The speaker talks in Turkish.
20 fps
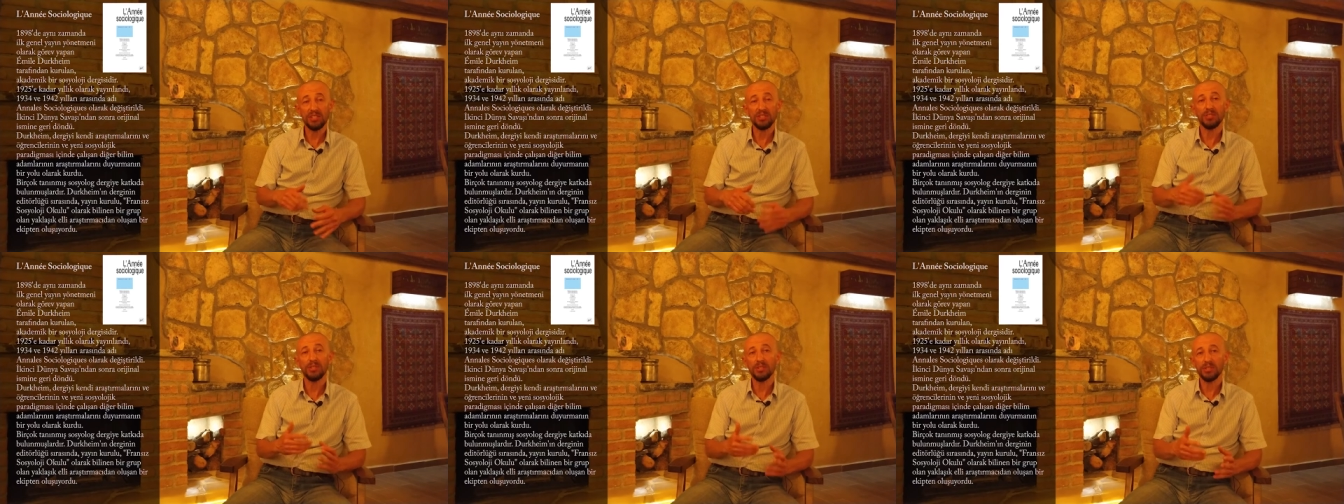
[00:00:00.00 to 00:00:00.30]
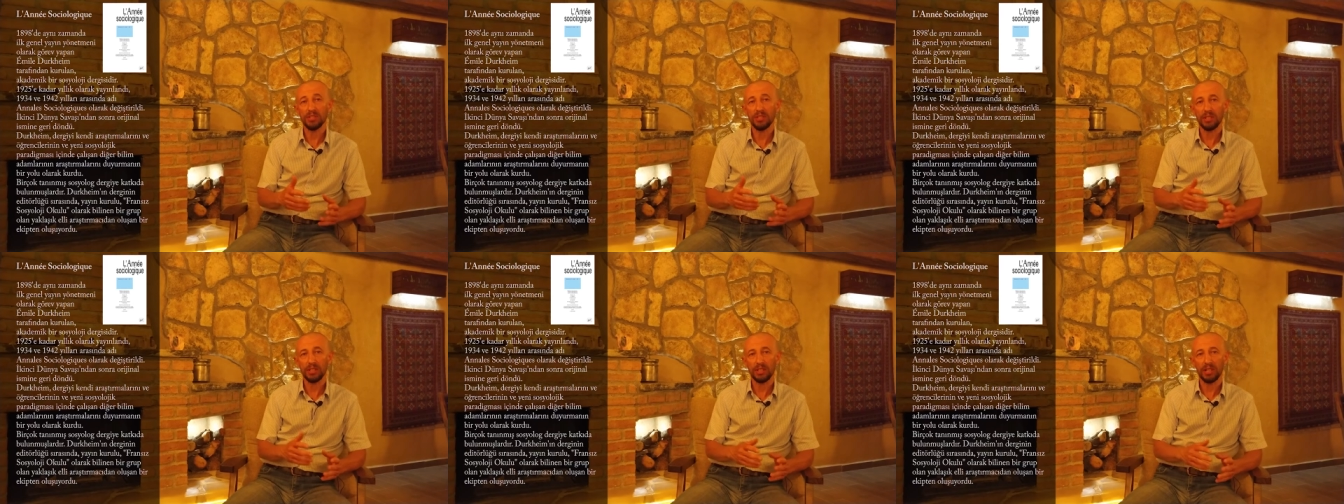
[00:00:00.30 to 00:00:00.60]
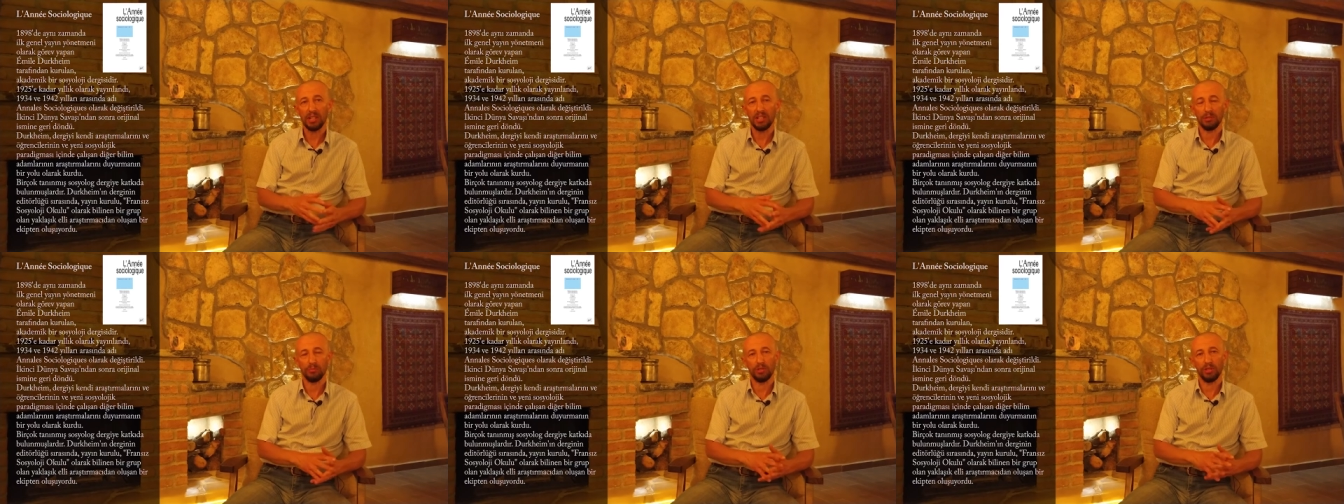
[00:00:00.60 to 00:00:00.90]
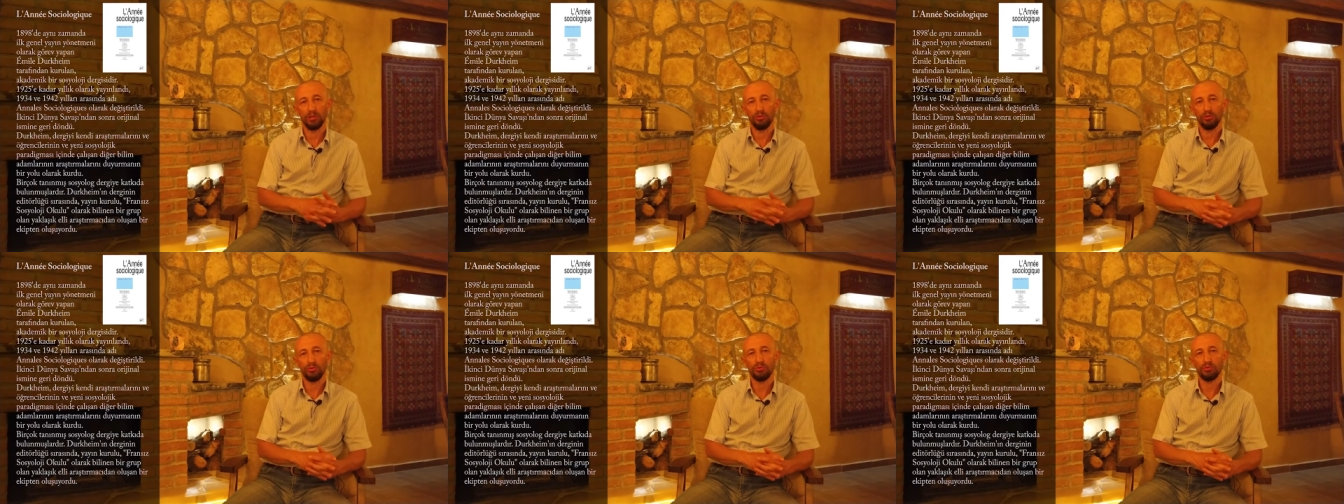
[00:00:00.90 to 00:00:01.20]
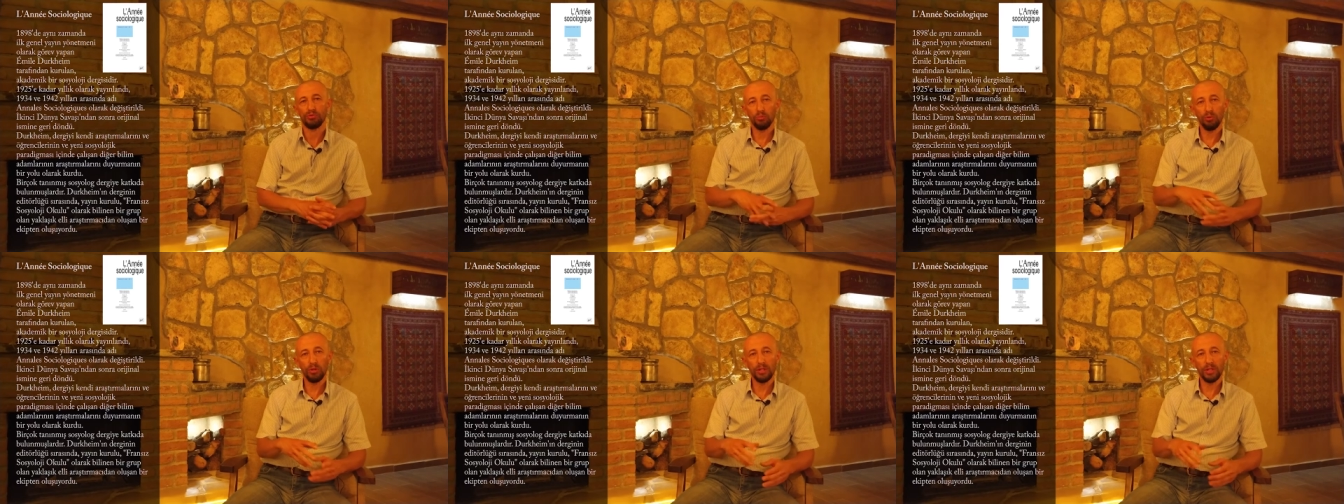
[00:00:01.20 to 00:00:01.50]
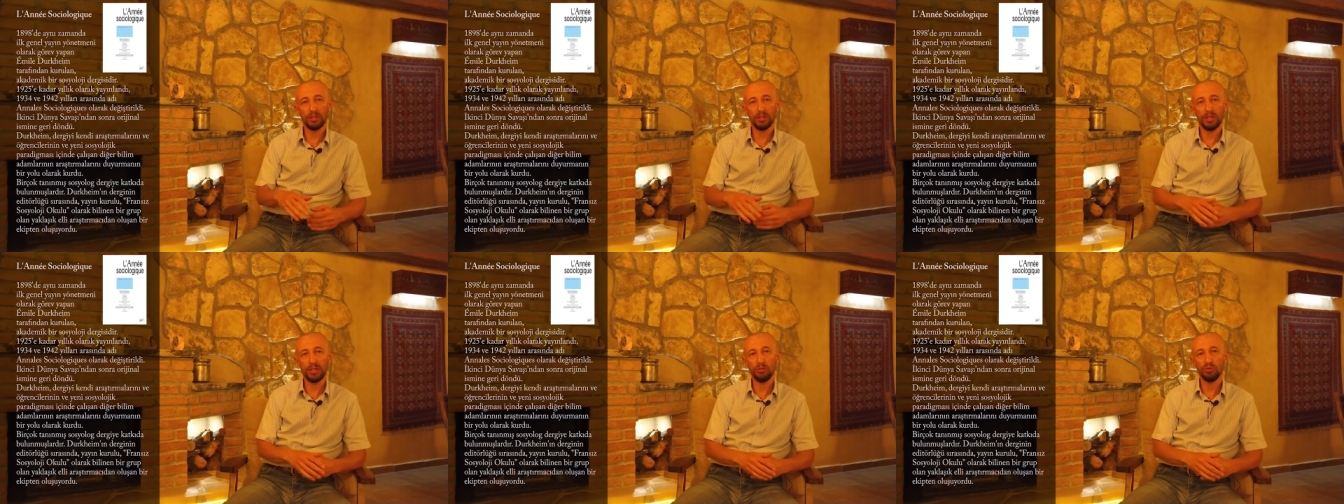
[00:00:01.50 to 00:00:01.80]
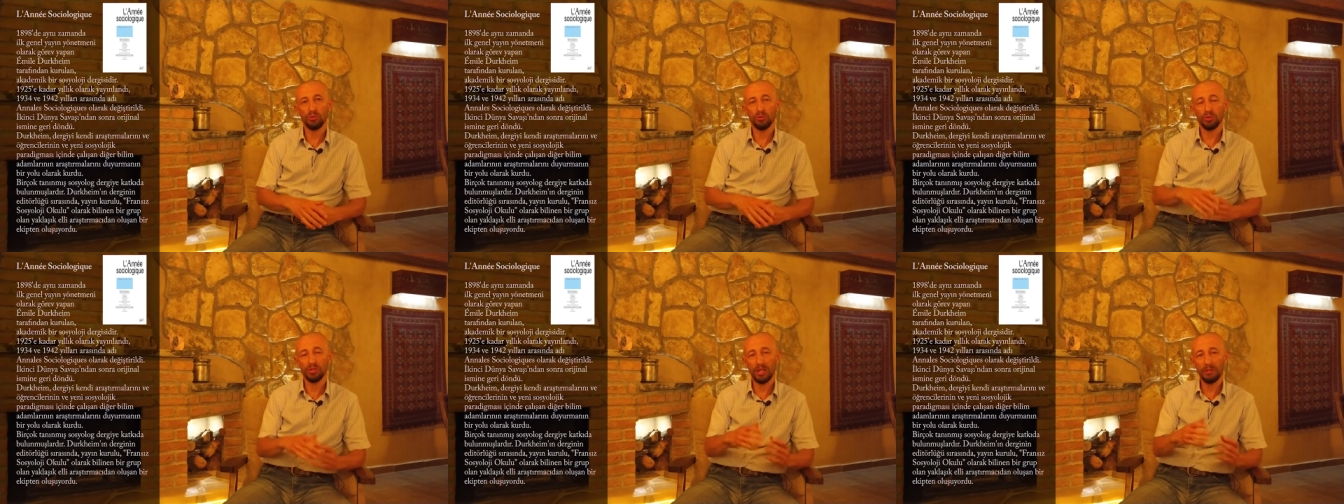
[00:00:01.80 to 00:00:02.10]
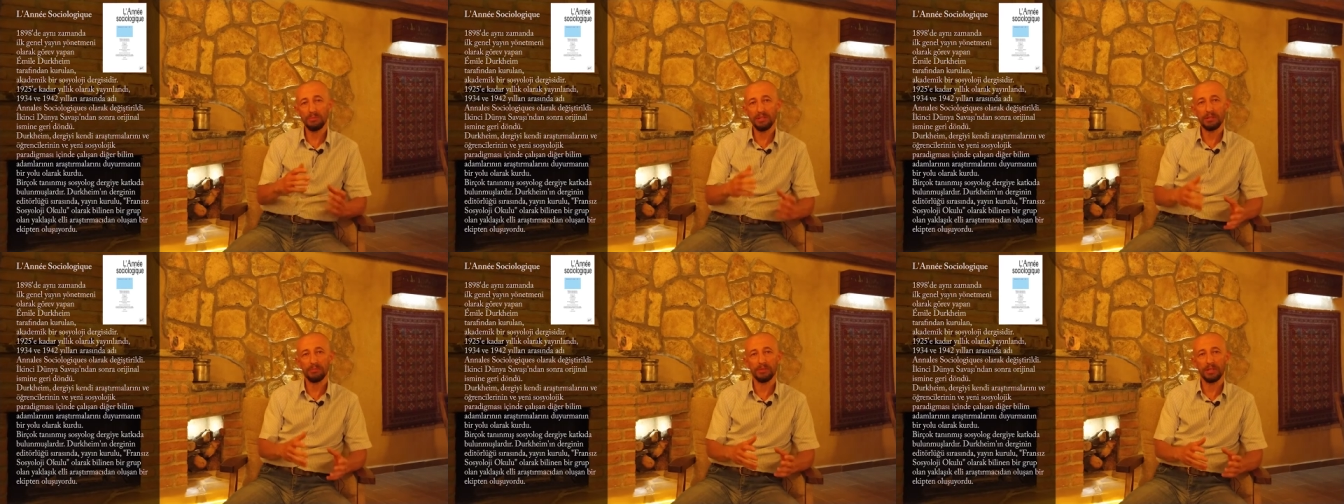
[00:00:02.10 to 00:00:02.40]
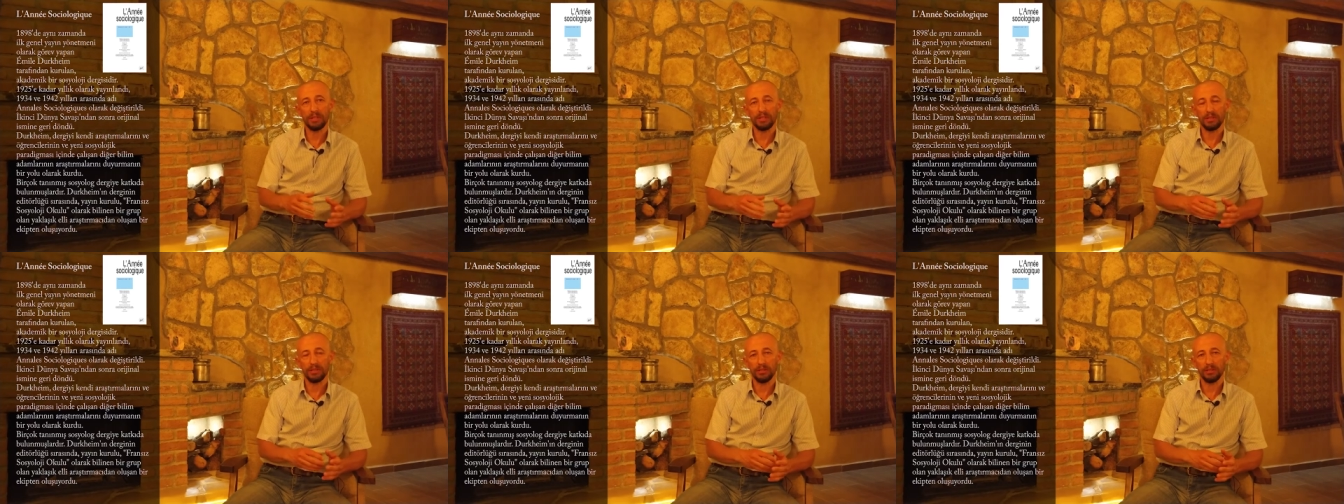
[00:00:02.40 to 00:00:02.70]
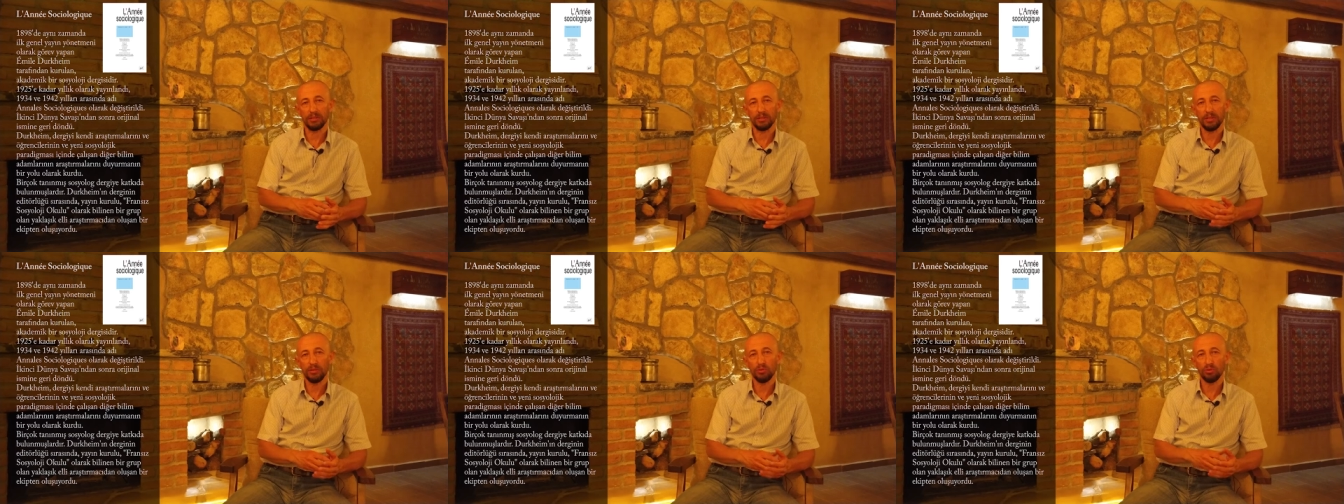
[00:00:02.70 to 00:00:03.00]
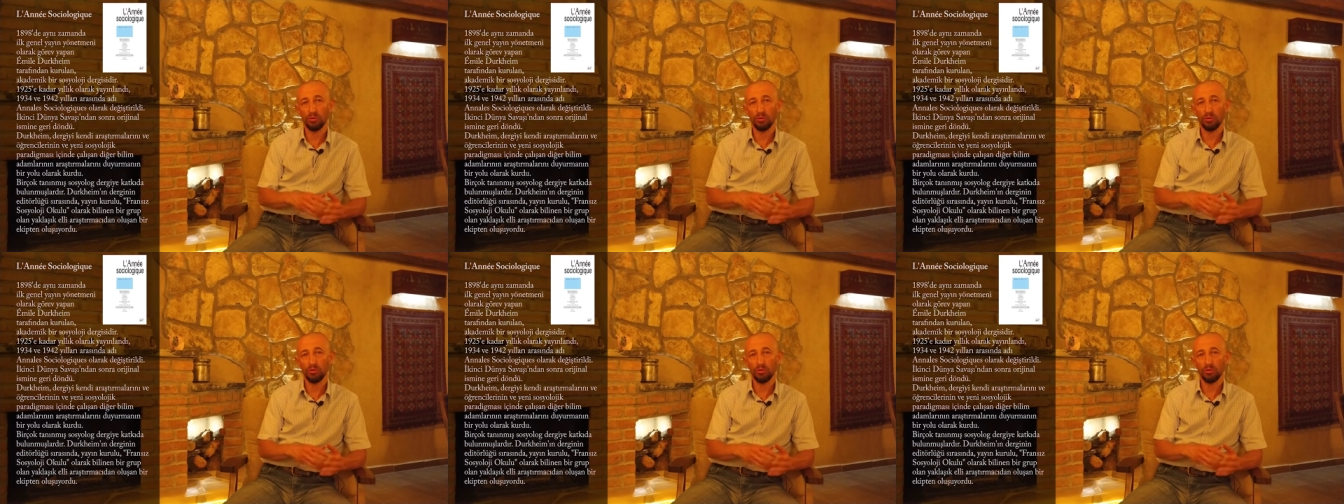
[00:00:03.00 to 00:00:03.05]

eleştirisini kaleme alıyor. Bu arada sosyal bilimler dalında,